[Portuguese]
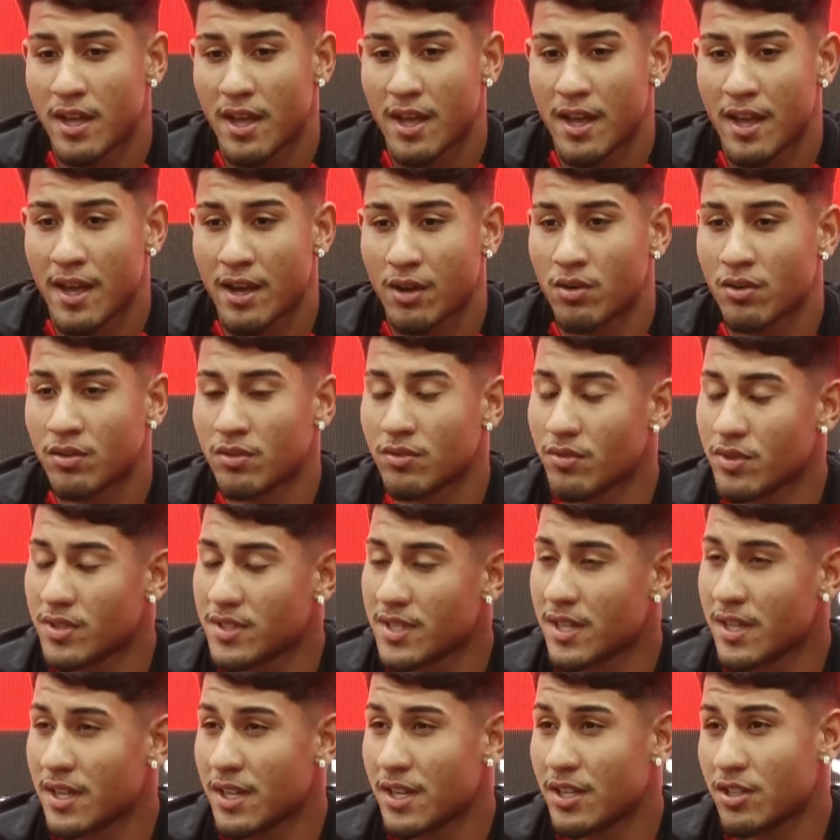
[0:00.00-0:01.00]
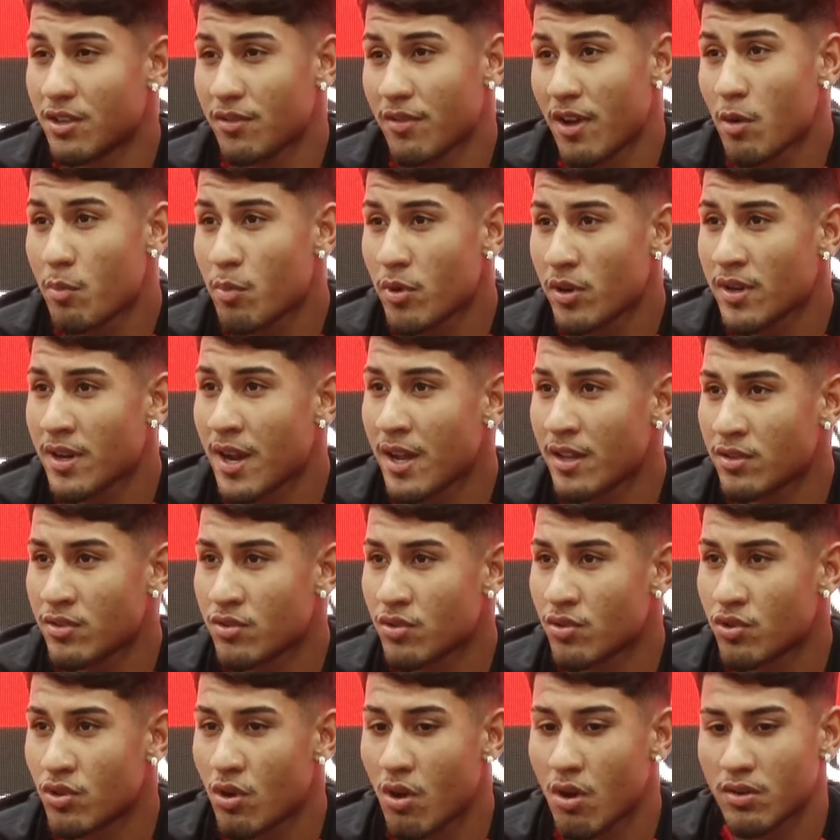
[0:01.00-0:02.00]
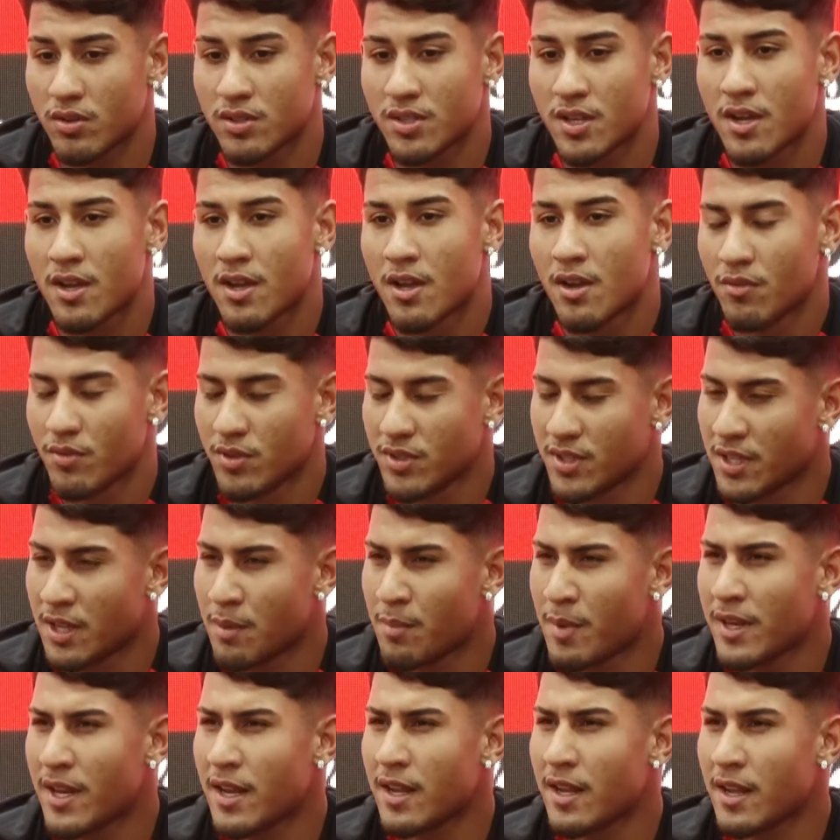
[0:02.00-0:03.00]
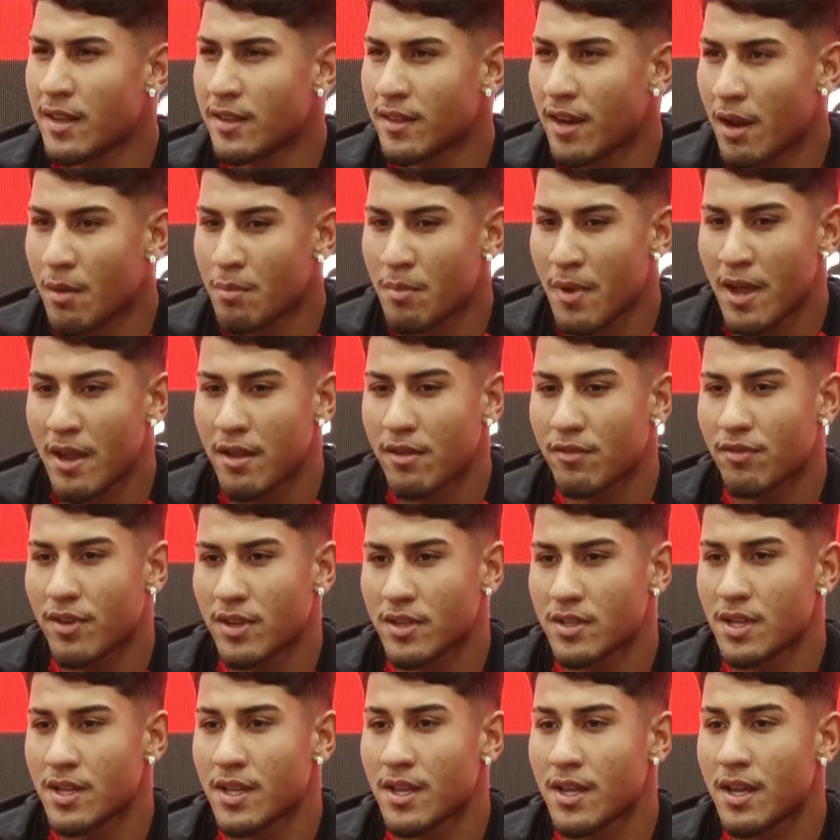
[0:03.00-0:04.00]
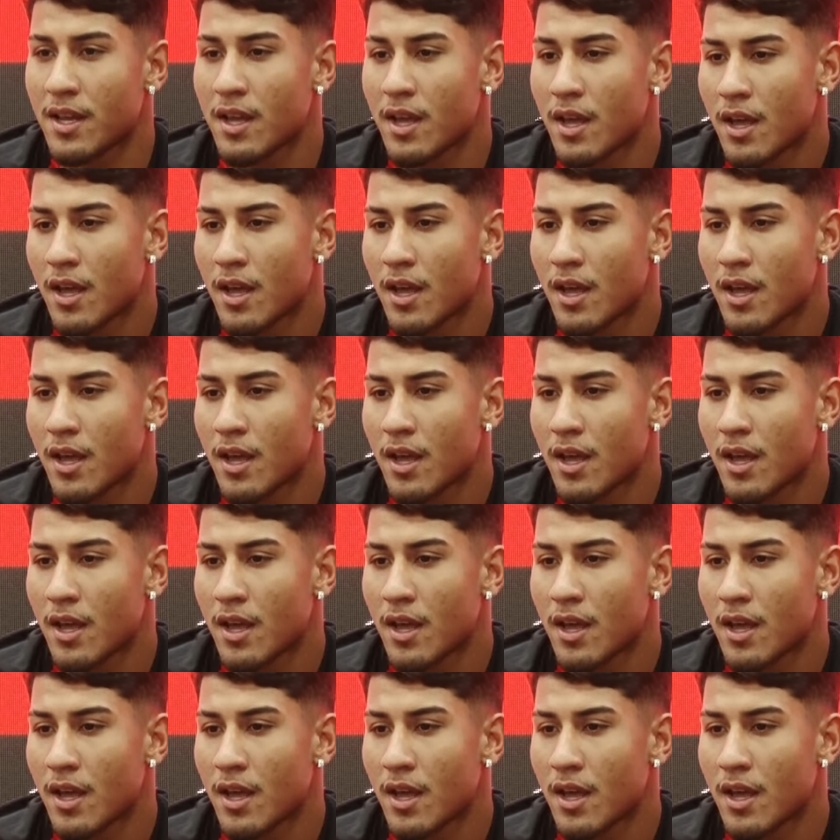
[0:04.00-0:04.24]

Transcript: É, quando você tiver oportunidades nos jogos, você também tem que entrar bem, fazer,